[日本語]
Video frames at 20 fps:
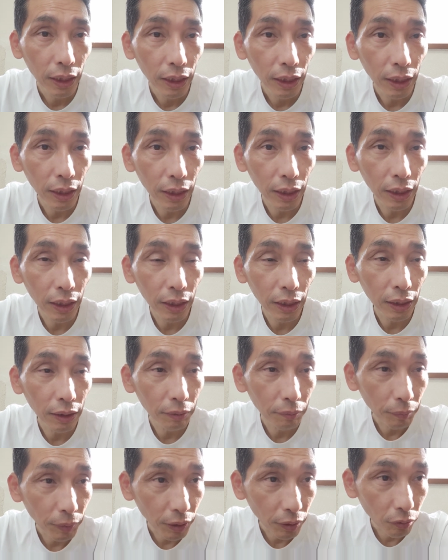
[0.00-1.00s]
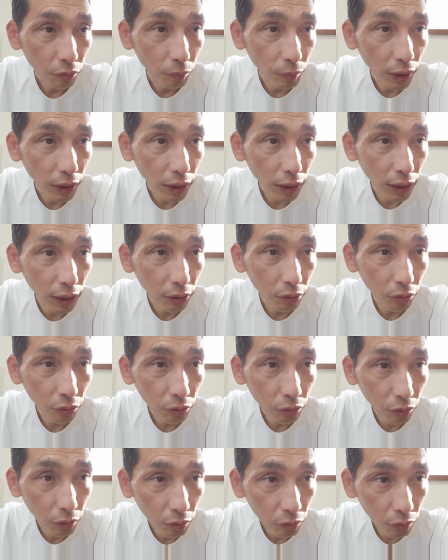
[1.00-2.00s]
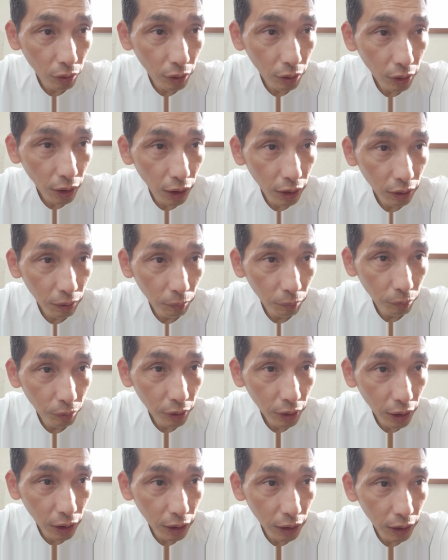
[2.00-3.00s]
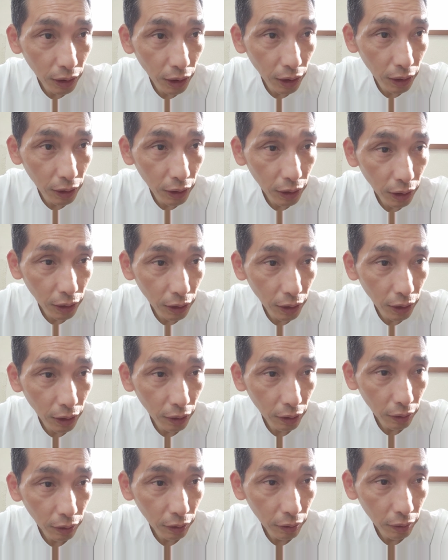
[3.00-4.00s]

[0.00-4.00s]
えー、まあ、細かいことをこれ書いても難しいからいいかな。